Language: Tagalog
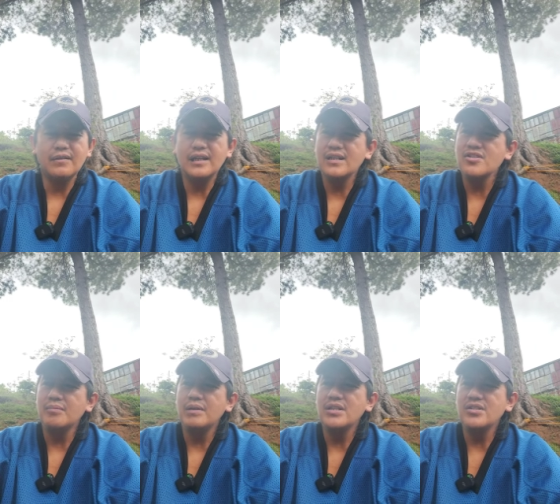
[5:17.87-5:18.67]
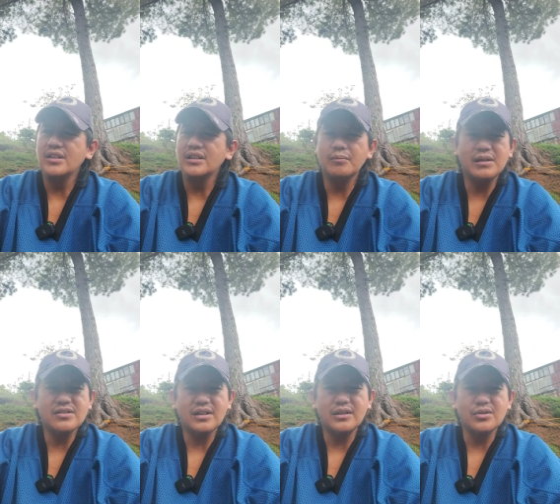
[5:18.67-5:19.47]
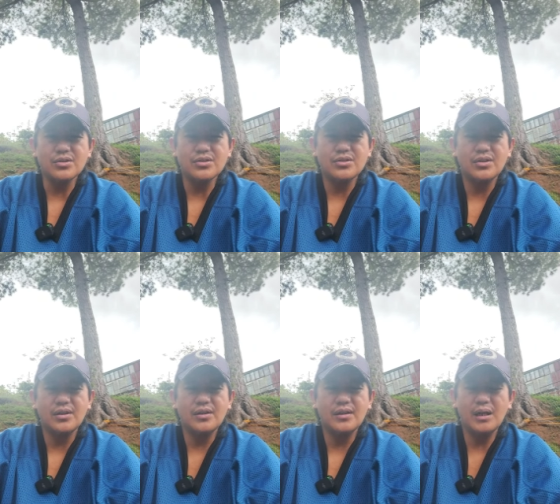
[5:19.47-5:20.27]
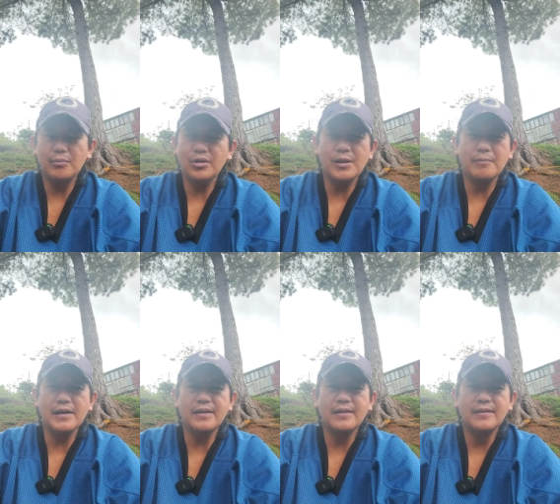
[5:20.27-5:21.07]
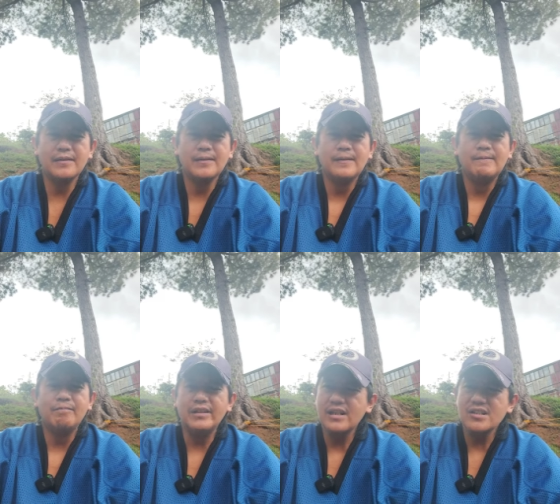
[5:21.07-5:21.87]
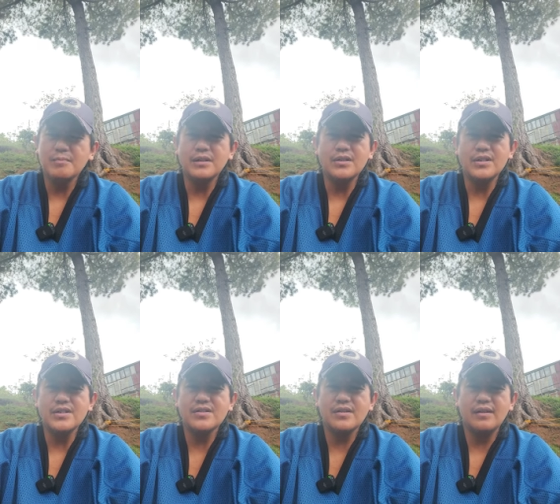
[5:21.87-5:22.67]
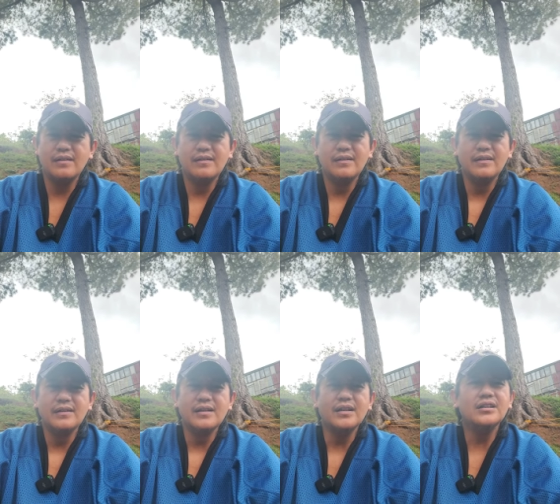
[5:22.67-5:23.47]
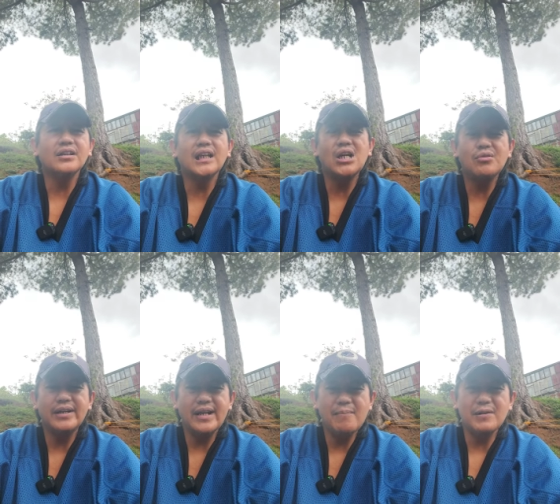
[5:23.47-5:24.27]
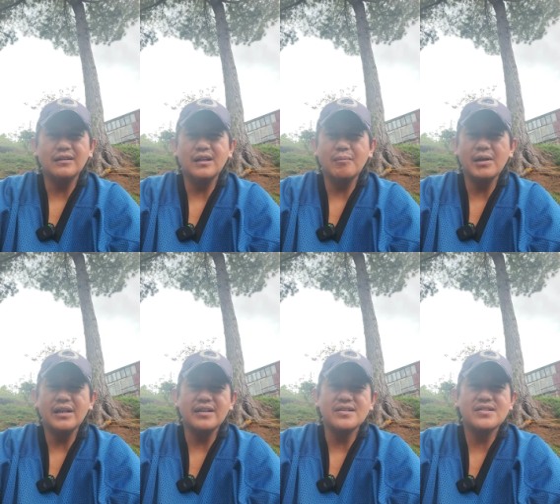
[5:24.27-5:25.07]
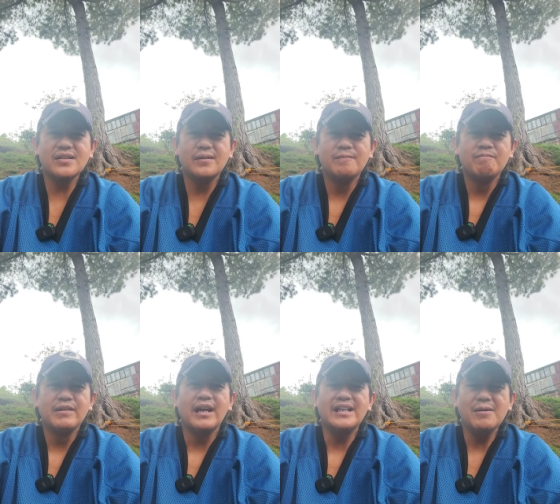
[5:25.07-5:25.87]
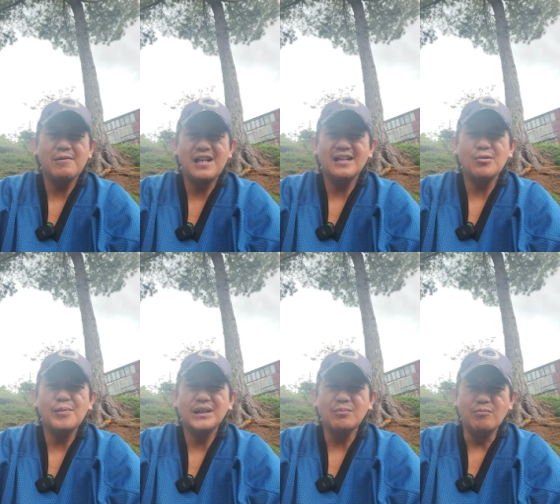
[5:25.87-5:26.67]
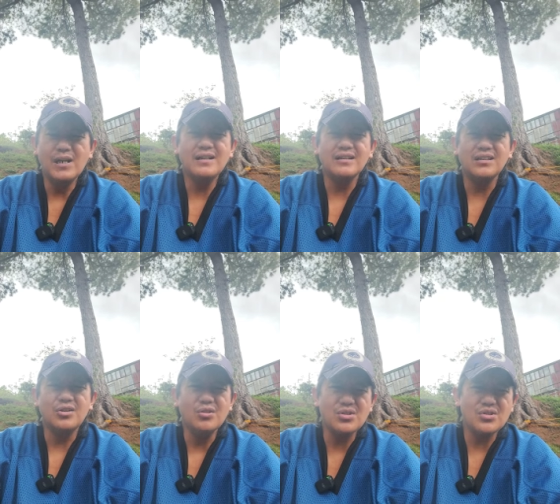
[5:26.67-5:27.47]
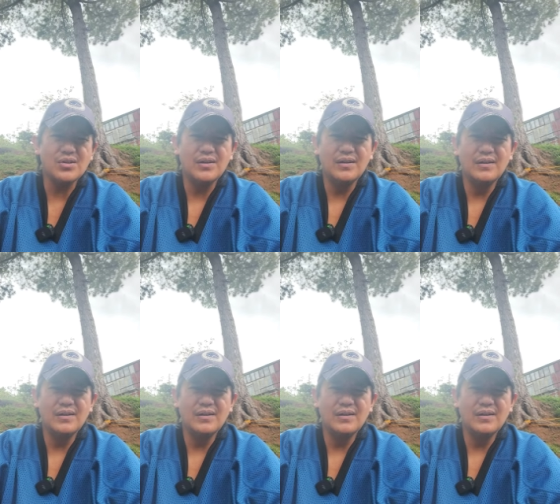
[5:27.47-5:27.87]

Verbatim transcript: that is amazing iti may sanga Diyos amin napay that is because iti tao nga dapat nga mairis. Anya pa ilang kumatibyang iti Dios.